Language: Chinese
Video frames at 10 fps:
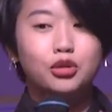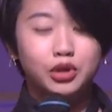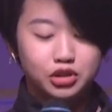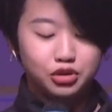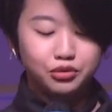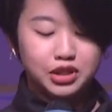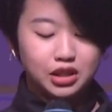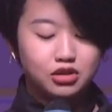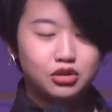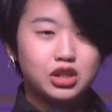我的出
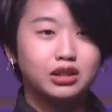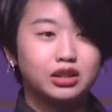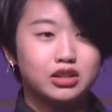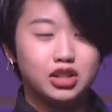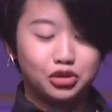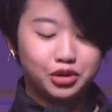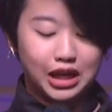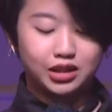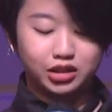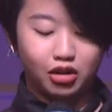现就成了神对
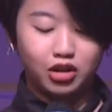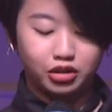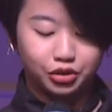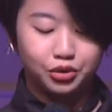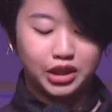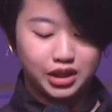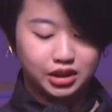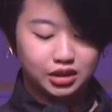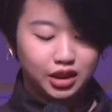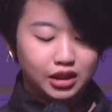他的祷告的回应，